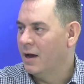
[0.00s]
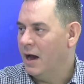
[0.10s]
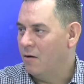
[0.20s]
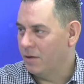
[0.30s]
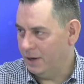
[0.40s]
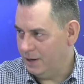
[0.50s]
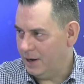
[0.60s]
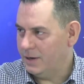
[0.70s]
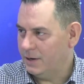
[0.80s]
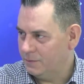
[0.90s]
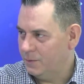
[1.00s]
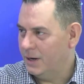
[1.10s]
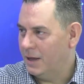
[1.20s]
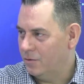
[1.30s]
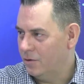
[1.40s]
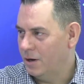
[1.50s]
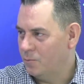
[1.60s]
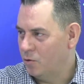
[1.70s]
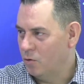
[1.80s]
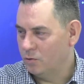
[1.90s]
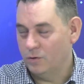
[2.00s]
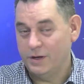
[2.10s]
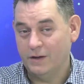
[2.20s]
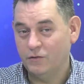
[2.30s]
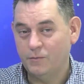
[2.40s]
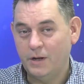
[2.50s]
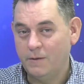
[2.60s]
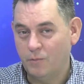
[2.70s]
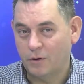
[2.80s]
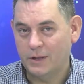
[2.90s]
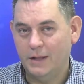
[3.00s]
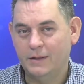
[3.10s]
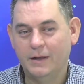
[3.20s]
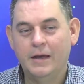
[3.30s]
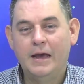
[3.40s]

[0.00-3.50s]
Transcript: aunque ya haya expirado el producto. Y eso es bien importante.